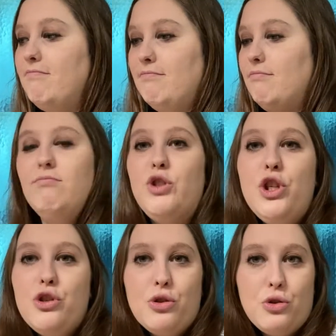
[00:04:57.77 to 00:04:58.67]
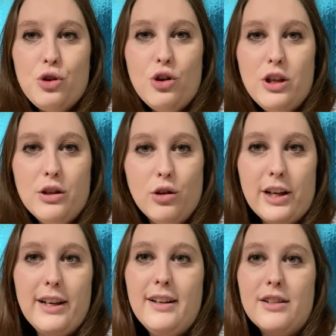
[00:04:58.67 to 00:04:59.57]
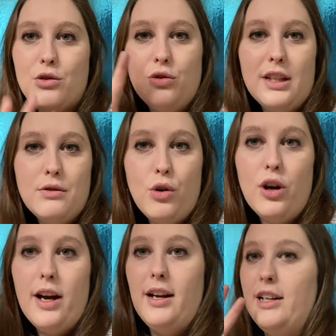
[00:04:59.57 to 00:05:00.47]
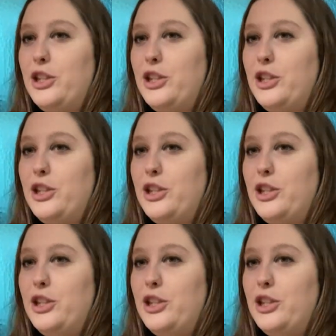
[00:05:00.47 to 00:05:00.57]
mm, ci sono solo io, che sono da sola la